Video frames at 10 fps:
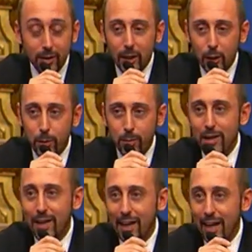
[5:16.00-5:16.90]
Il
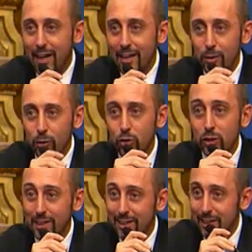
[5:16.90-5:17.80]
problema è creare tecnologie
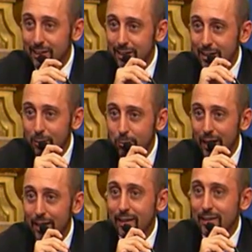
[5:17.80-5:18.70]
smart city, ma
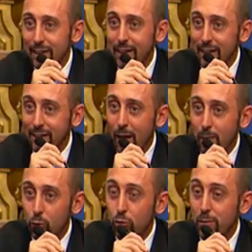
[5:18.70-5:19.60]
eh, se
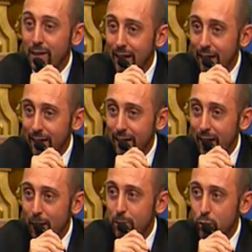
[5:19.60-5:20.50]
creiamo nuove barriere
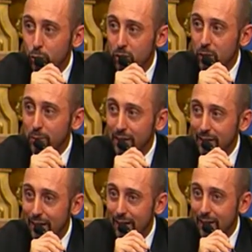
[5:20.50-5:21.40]
a persone con
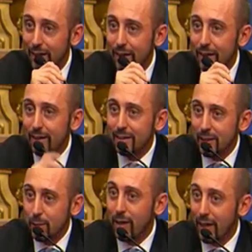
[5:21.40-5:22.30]
disabilità, eh,
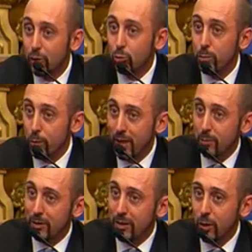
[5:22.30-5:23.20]
stiamo creando nuovi
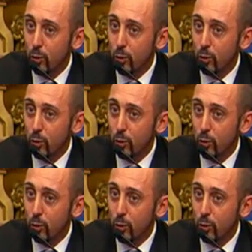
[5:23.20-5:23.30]
problemi.